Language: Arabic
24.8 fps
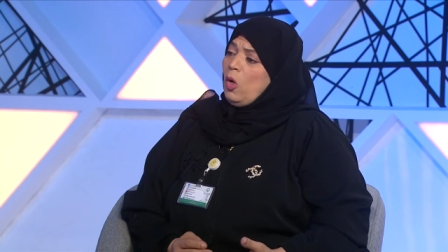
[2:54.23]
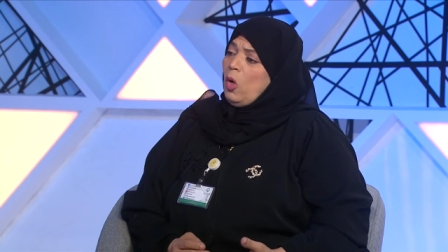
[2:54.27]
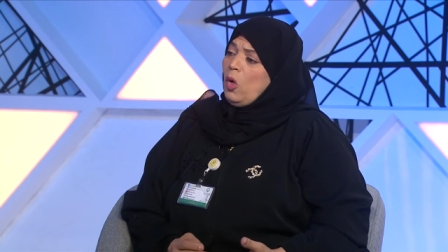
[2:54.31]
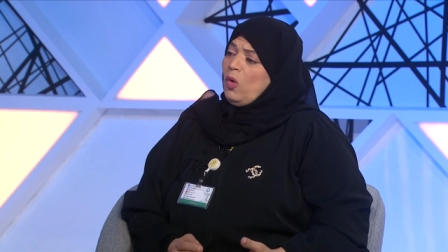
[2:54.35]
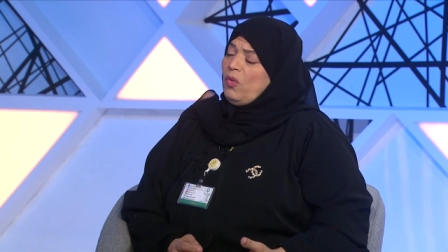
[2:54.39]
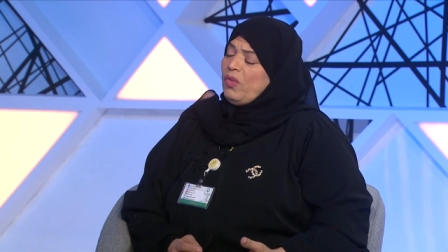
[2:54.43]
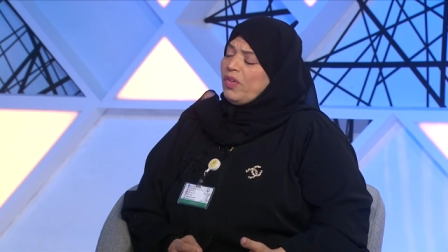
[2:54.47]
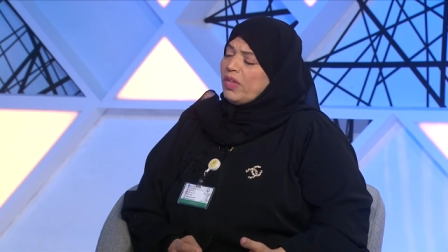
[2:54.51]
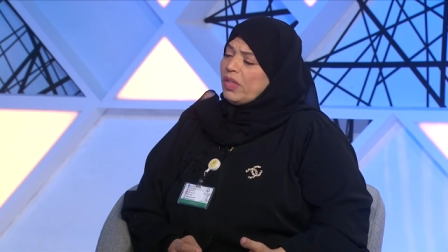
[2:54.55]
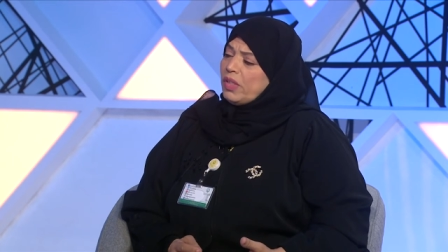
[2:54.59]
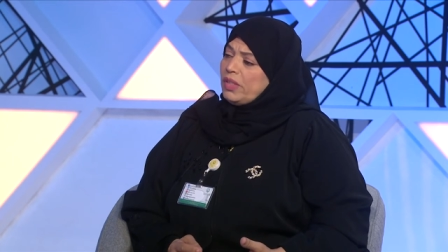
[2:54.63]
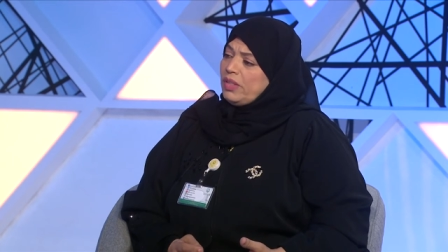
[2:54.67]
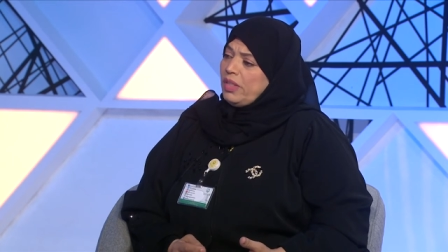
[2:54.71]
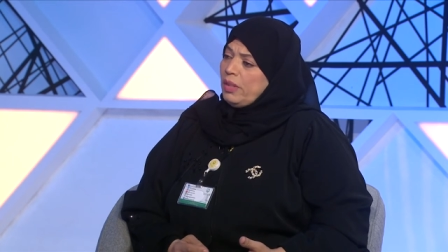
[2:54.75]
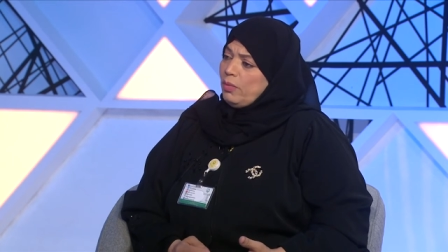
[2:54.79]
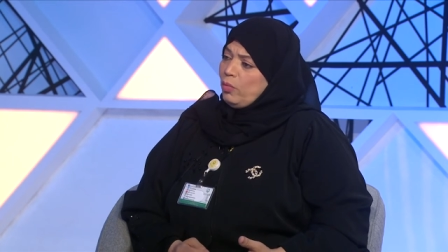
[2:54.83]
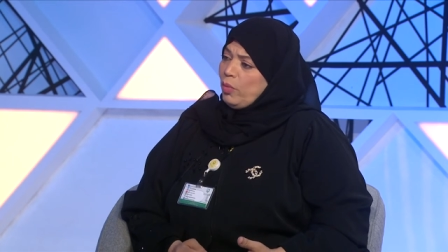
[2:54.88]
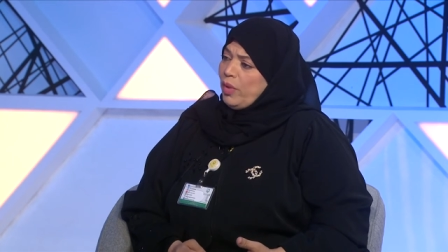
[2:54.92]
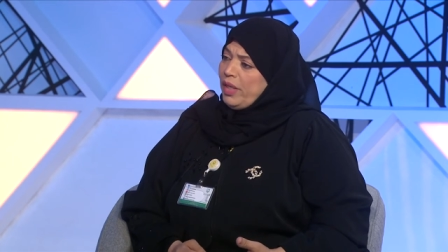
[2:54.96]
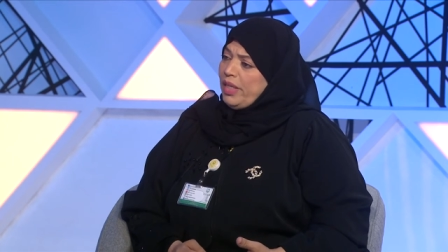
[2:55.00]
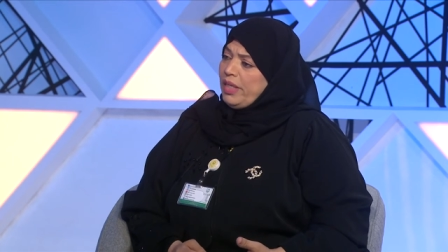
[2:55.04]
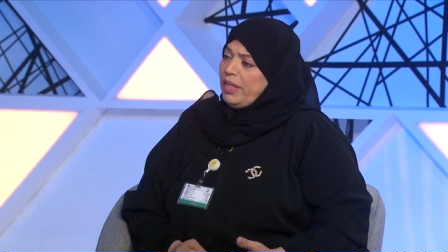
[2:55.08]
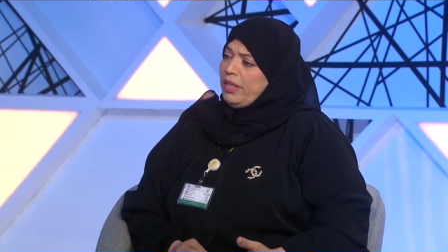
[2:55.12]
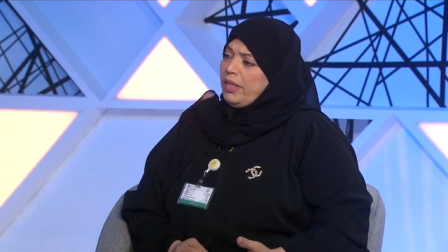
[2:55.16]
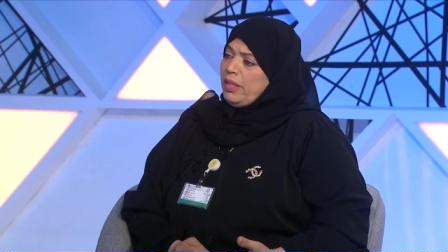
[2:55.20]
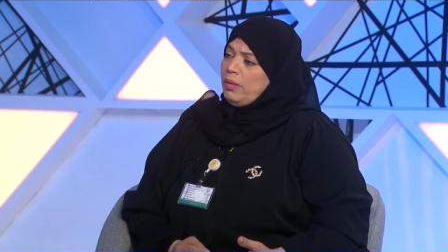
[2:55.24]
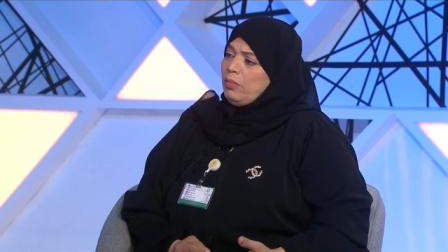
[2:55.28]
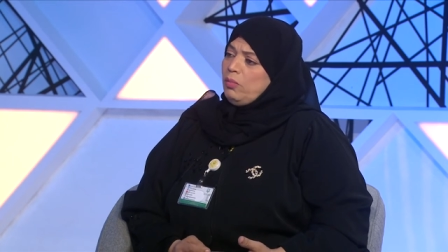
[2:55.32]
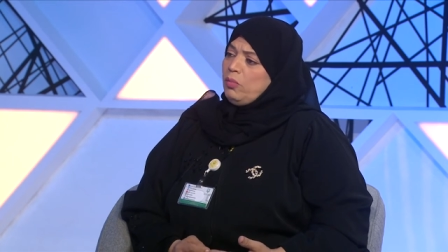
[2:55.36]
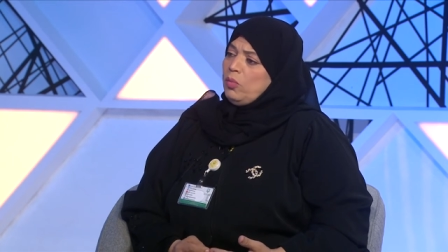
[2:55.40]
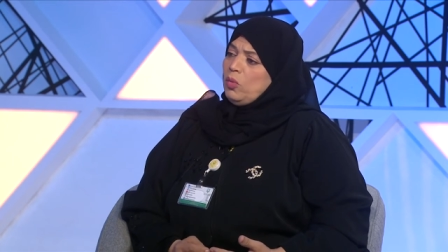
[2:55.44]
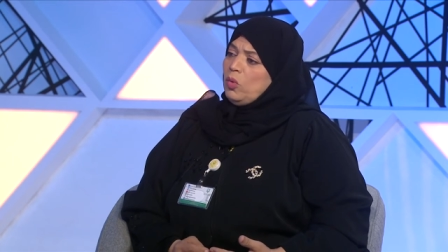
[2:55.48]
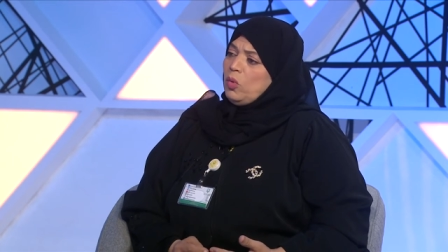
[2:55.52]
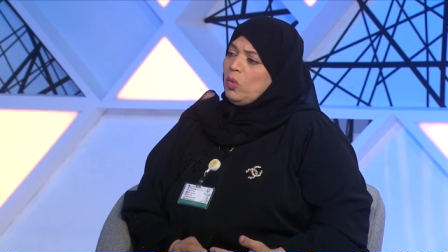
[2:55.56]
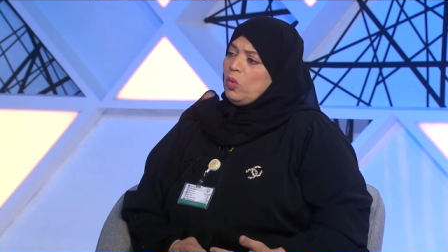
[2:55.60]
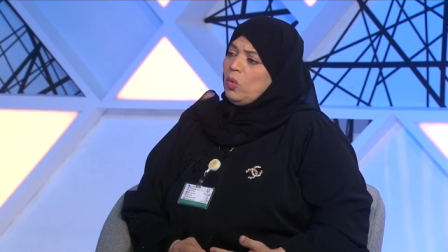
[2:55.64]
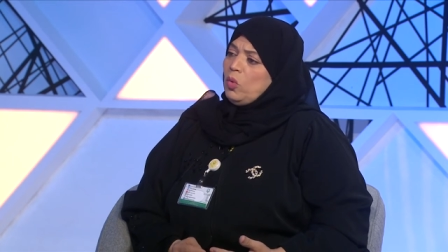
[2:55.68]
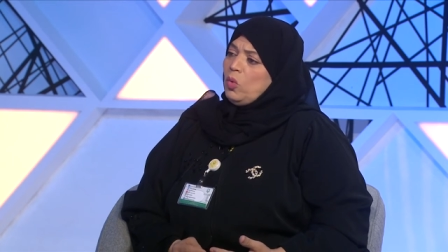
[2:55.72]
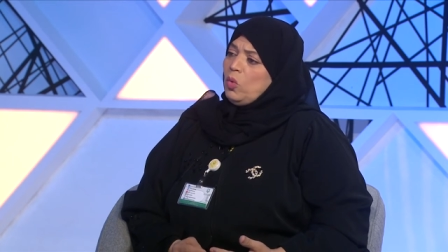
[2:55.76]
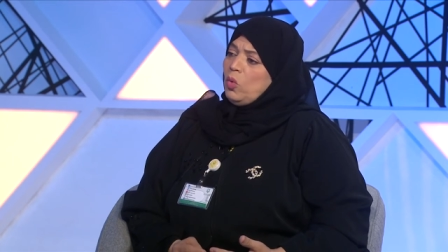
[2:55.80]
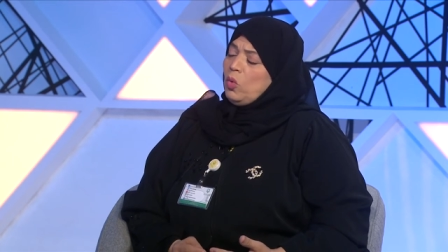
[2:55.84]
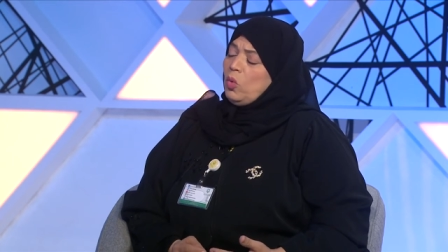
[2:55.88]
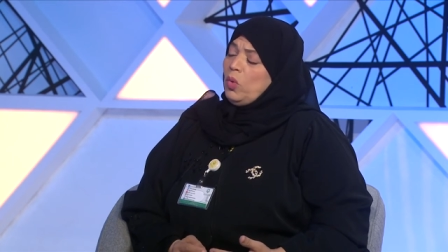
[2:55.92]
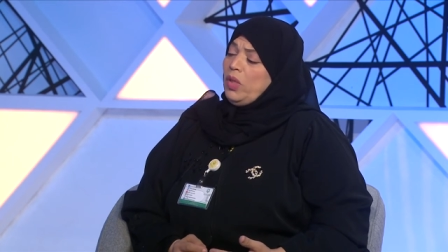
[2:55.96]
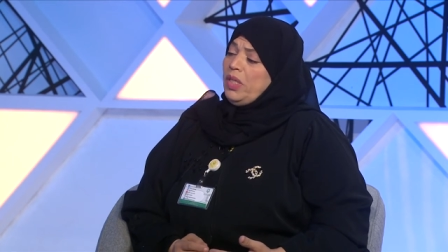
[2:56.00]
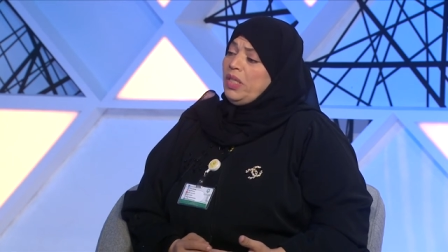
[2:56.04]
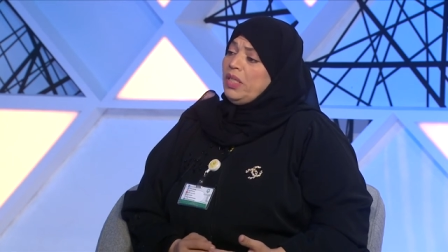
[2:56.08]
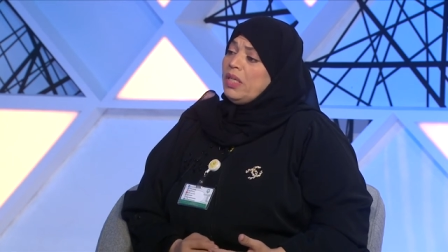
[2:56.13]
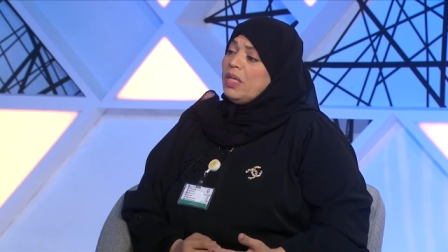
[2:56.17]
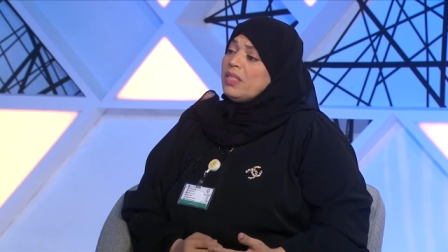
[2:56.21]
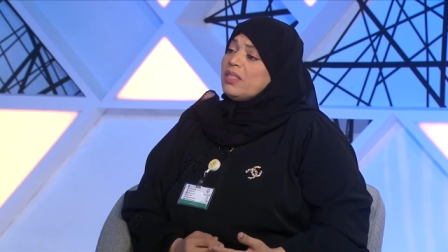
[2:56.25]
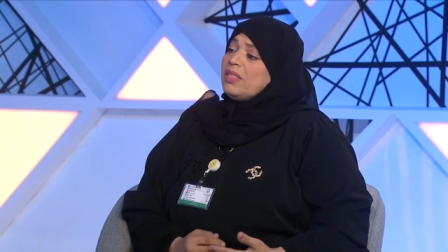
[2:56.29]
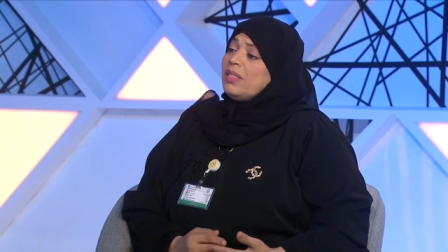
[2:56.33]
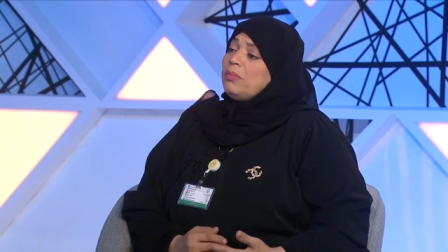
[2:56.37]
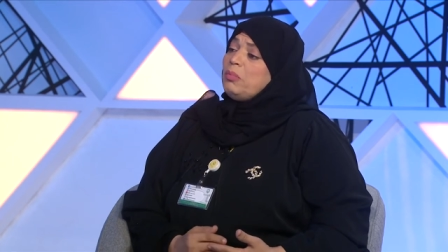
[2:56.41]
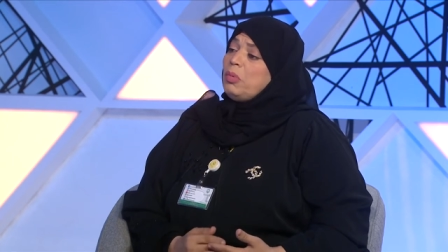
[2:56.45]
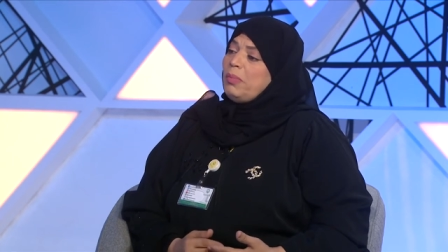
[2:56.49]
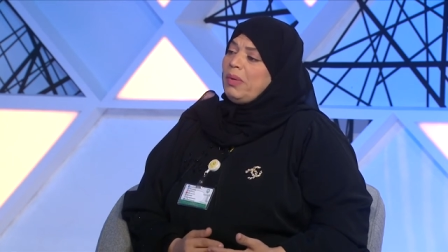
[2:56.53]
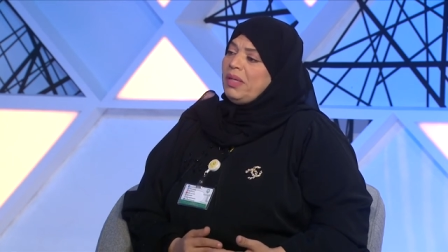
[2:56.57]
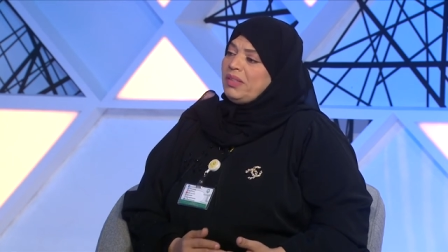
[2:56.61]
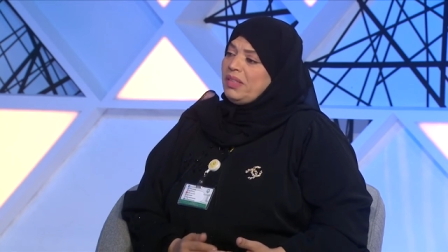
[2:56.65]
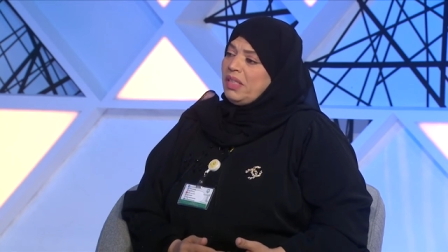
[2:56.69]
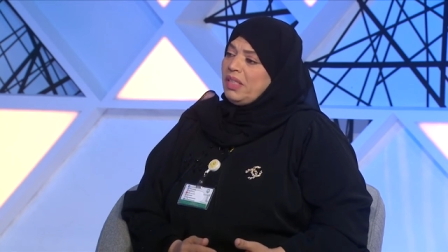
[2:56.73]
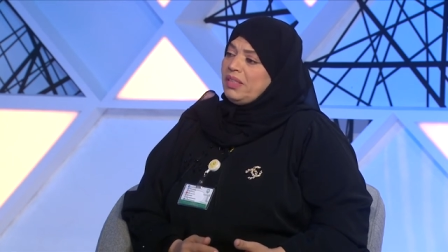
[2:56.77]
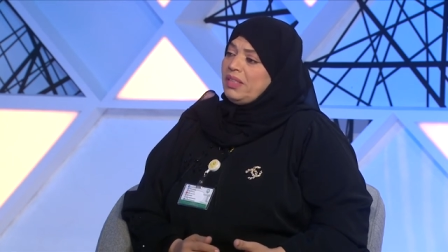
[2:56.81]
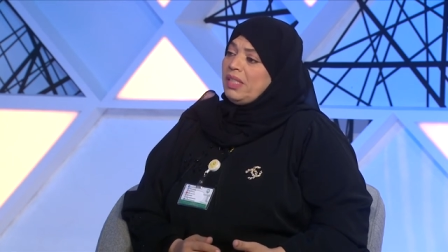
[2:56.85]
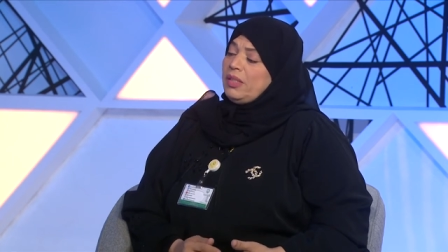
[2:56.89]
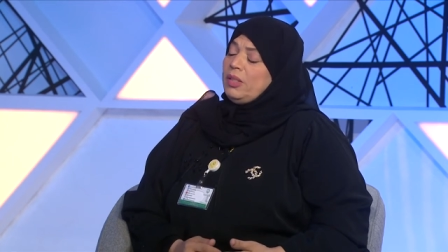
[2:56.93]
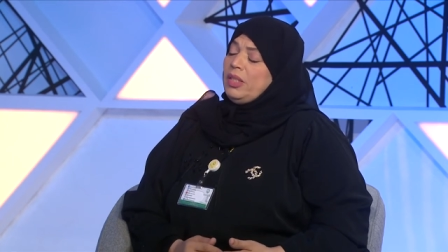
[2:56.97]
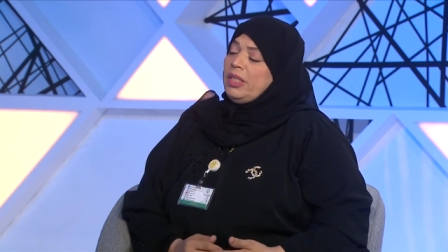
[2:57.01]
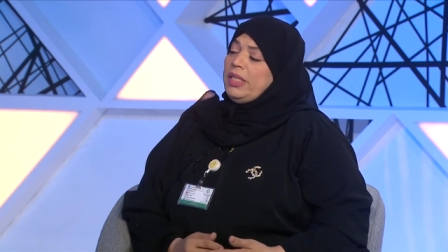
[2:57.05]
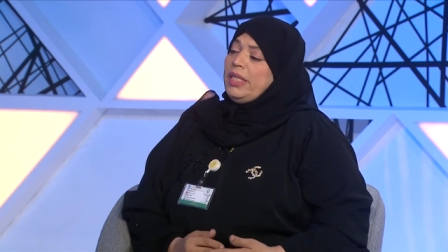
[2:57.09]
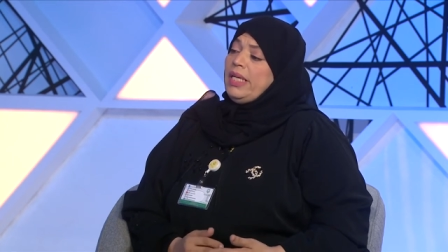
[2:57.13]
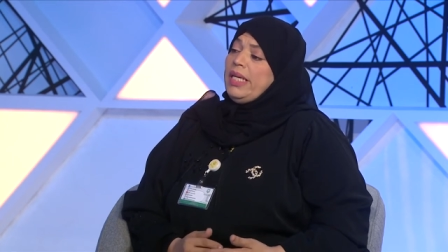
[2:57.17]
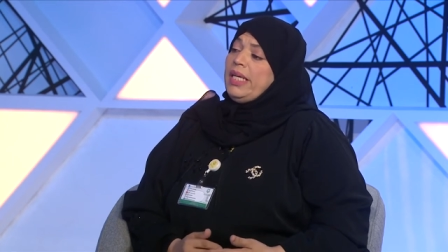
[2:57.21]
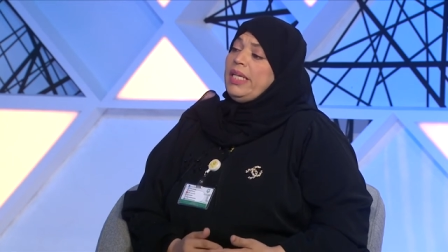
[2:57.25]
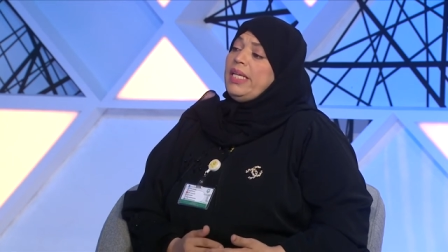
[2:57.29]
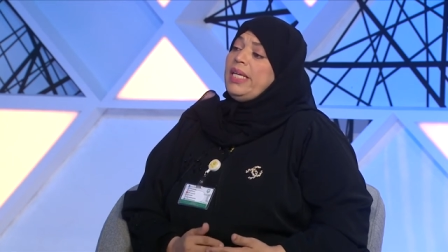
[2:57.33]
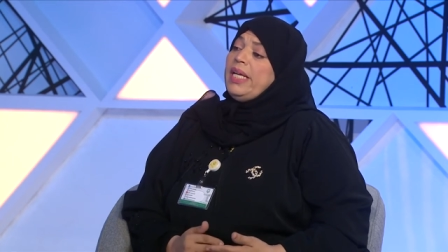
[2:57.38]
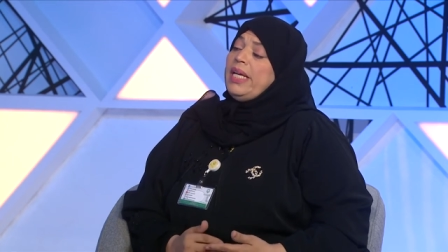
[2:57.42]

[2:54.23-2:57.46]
وفرقة المعلم وإحنا أصلا مبادرة تدعي